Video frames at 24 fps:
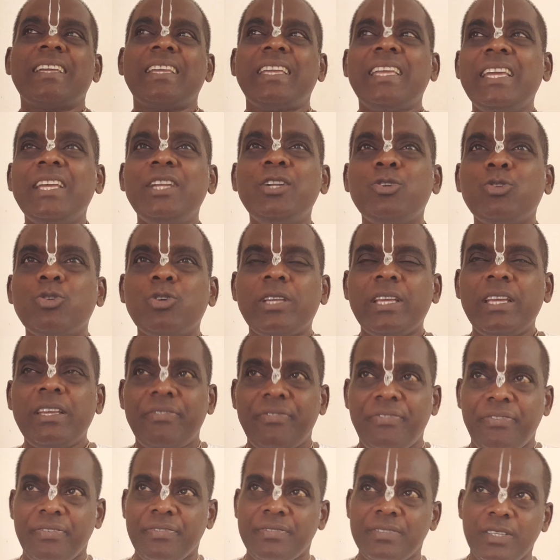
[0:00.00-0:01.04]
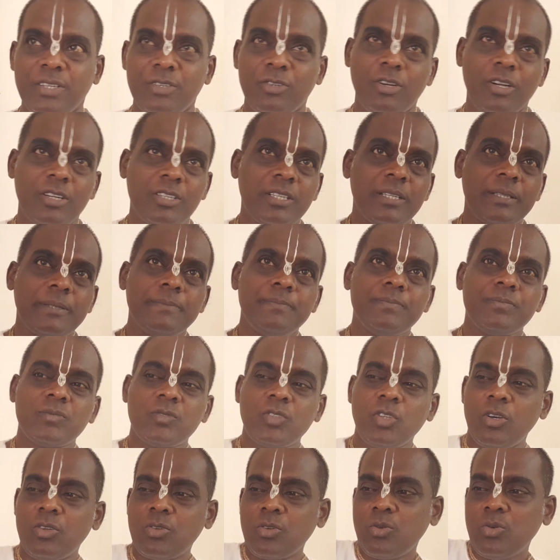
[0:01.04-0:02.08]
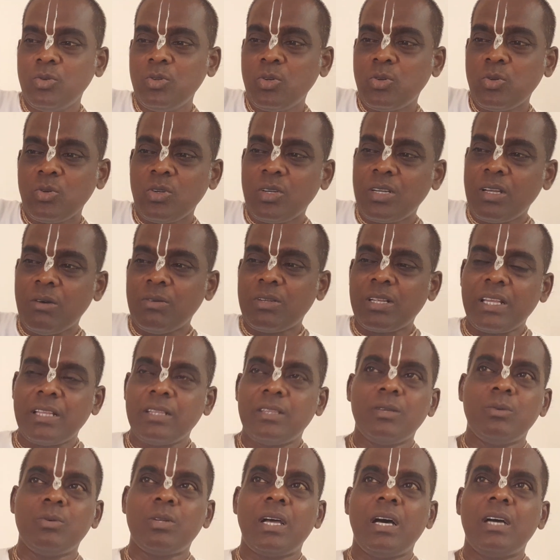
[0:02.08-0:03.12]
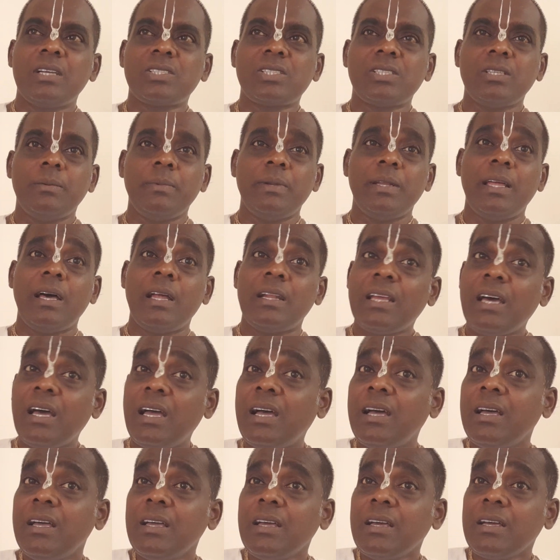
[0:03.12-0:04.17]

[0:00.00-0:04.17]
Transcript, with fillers: கீன் டு கிவ் த டாட் ஸோ அவர் கொடுக்கணுன்னு அவருக்கு எந்த ஒரு ஆசையும் இல்லை ஆனால்